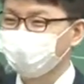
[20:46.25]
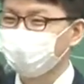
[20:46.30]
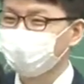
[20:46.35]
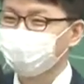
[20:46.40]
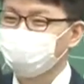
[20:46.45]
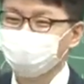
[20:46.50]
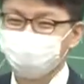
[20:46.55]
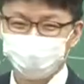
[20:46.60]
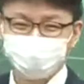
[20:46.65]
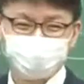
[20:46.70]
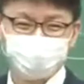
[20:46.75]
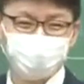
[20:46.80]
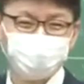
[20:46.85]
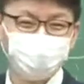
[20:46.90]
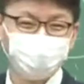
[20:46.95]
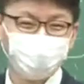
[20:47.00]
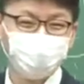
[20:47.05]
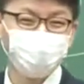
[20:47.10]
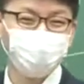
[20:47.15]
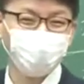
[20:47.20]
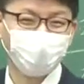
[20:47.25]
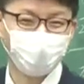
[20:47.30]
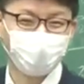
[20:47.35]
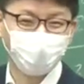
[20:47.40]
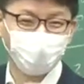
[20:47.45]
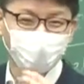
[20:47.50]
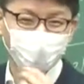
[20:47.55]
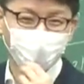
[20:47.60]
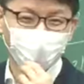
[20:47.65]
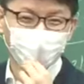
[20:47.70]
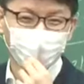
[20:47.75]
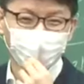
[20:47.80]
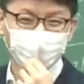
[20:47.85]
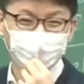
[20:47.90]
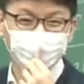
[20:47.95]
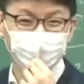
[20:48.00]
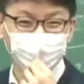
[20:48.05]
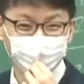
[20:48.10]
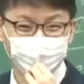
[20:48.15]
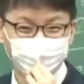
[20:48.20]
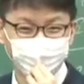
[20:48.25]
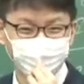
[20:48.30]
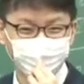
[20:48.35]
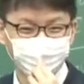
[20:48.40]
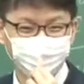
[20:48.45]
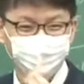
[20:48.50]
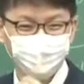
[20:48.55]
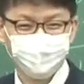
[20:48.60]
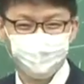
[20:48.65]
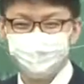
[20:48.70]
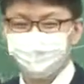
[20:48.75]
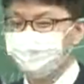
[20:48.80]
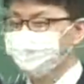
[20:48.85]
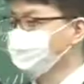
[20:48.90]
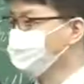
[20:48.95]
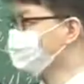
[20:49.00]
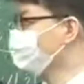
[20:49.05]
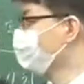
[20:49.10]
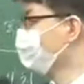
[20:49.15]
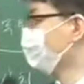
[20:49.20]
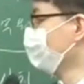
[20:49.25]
각자 자기 일이 바빠. 이해되시나요? 이게